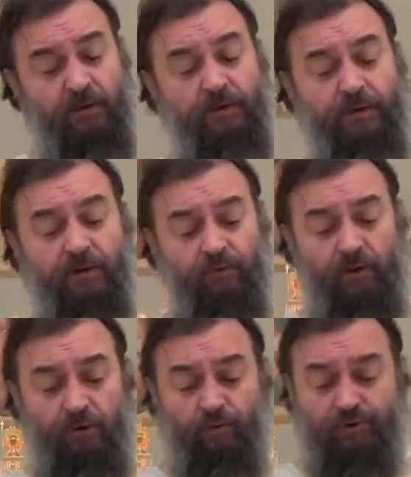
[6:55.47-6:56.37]

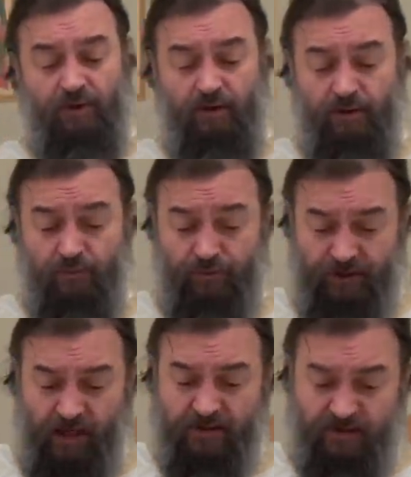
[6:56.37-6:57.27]
которые нужно
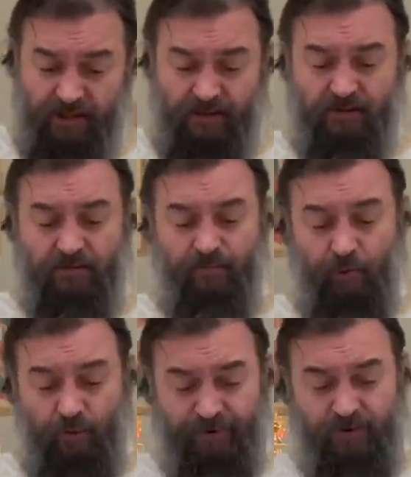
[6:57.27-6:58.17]
изучать, знать,
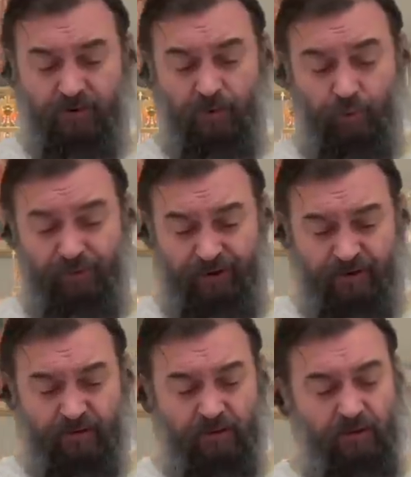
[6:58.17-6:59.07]
помнить,
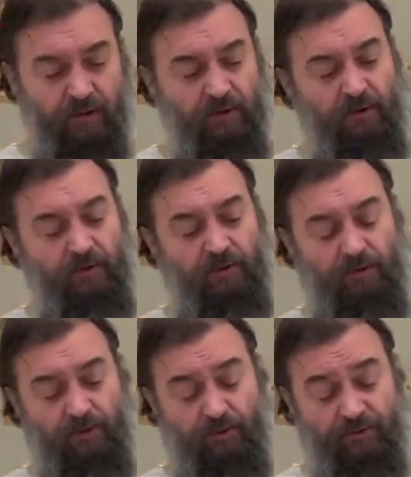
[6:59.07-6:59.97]
любить,
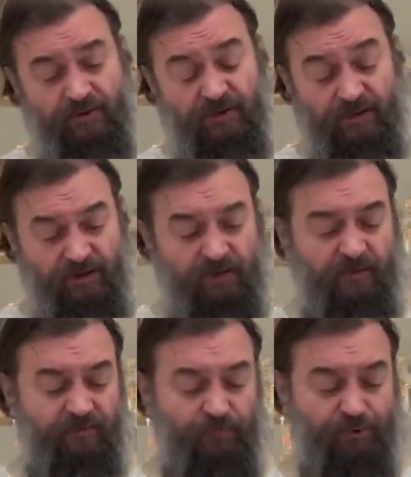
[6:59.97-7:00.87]
э,
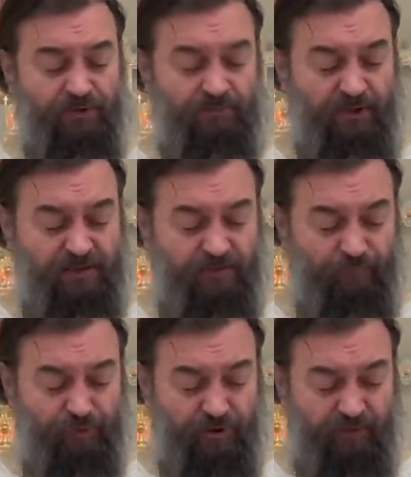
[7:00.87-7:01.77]
цитировать в нужном месте, в
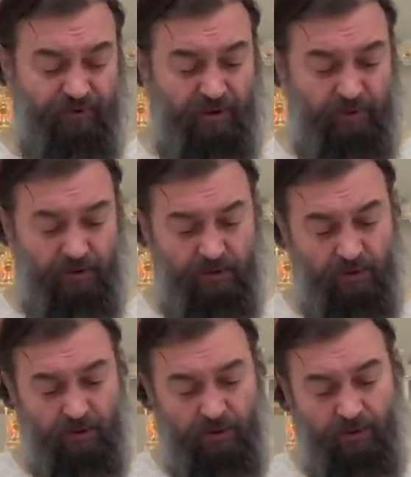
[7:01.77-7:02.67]
нужное время.
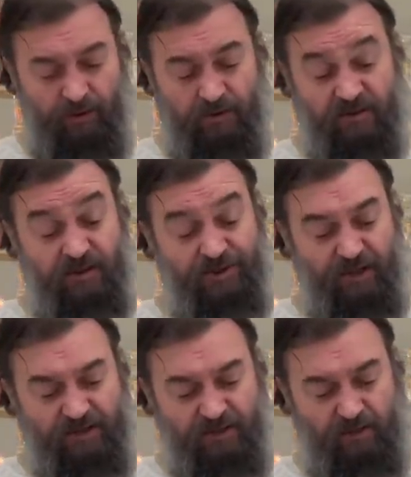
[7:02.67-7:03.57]
И
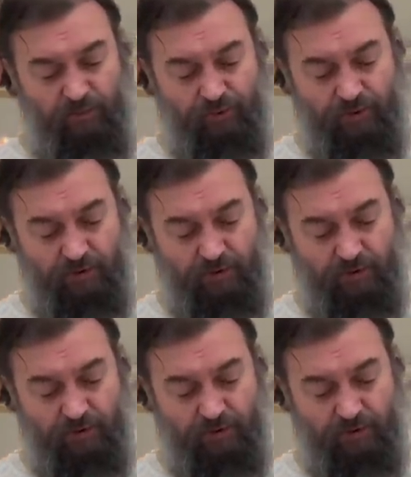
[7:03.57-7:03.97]
наслаждаться им нужно.